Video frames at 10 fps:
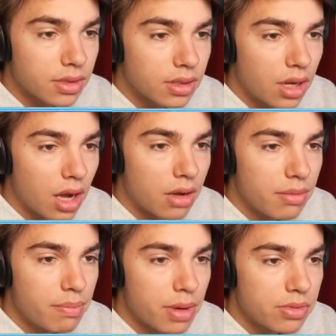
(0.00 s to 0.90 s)
Ah,
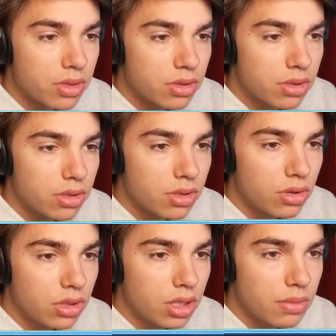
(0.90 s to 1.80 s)
même pas besoin de...
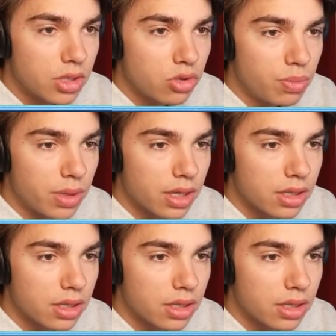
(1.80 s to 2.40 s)
Ok, bah super.